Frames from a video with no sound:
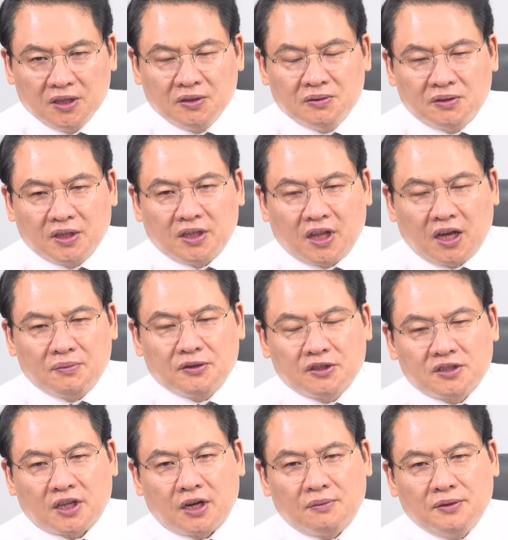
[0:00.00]
우리 대한민국
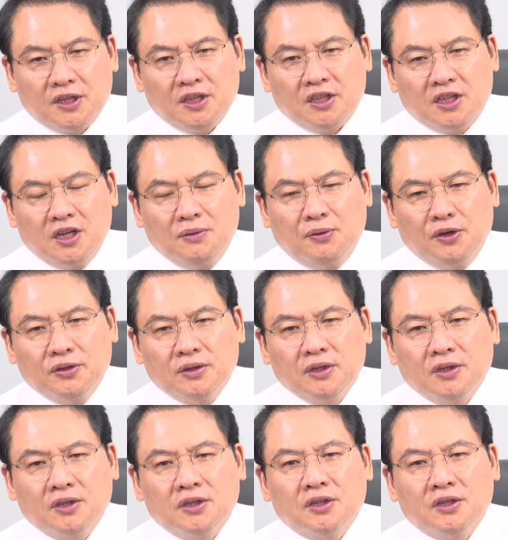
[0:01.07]
사람이 일본